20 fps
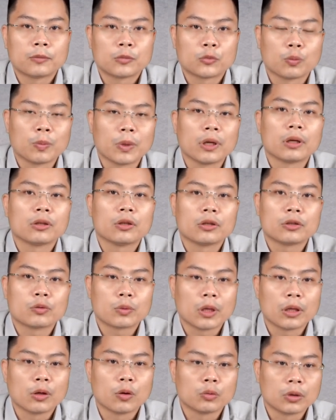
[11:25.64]
chuẩn bị để
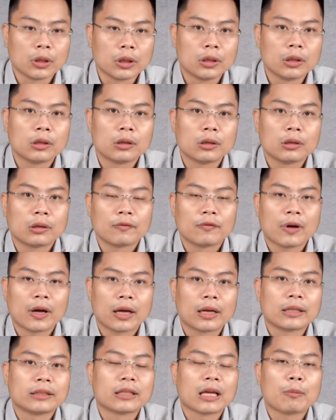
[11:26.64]
xúc tiến đầu tư
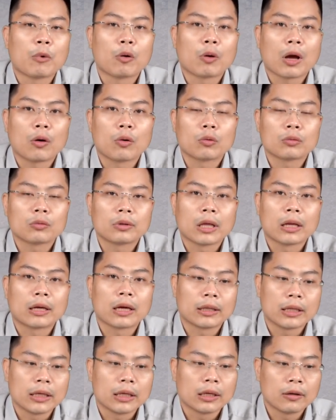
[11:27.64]
và đánh giá báo cáo tiền
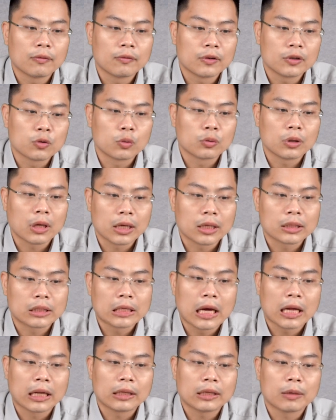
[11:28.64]
khả thi. Ví dụ như là dự
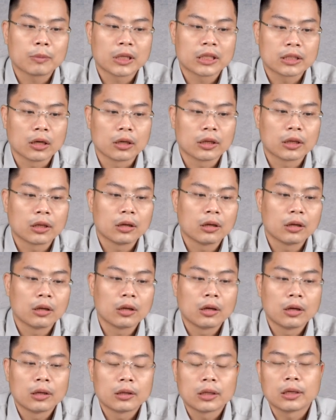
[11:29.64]
án điện mặt trời.
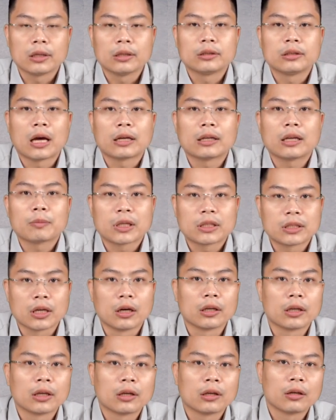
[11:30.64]
Thì dự án điện mặt
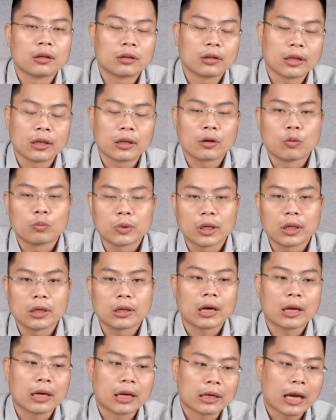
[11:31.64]
trời thì công ty
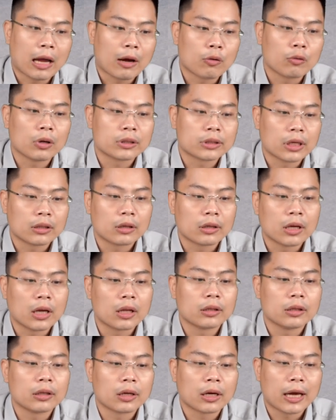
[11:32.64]
khả năng cao là sẽ thực
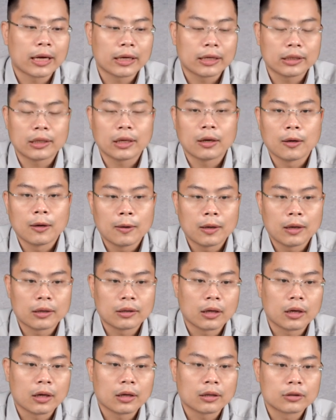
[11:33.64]
hiện những cái
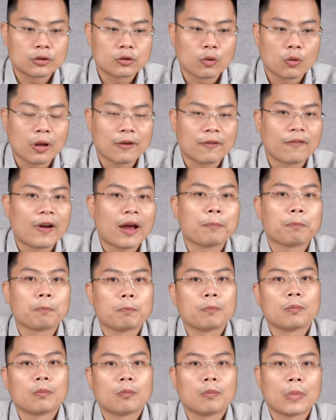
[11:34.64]
solar farm
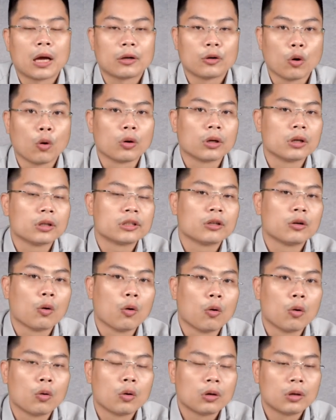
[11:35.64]
mà nổi ở trên
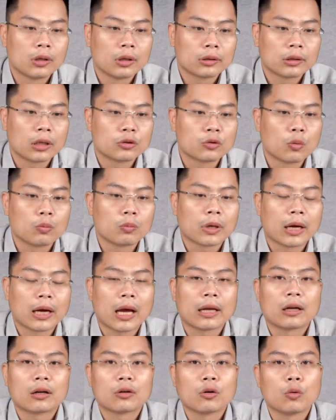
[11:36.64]
hồ tận dụng cái
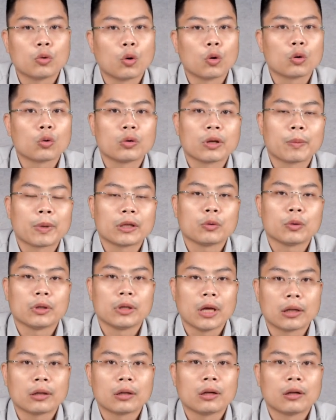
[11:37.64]
khả năng đấu nối của nhà máy thủy
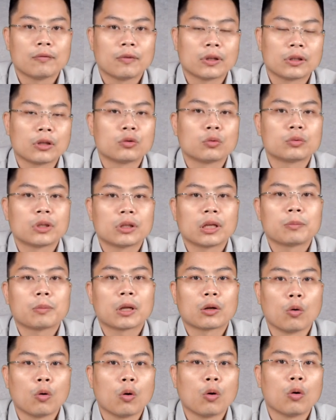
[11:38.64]
điện và tận dụng diện tích
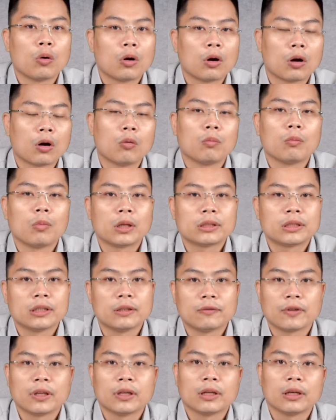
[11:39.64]
mặt hồ không mất chi
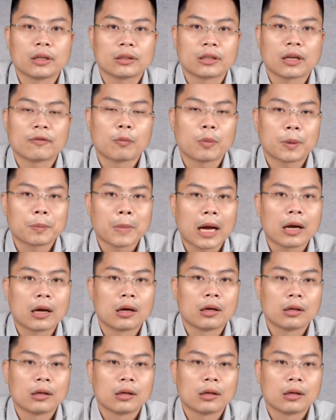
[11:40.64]
phí giải phóng mặt bằng.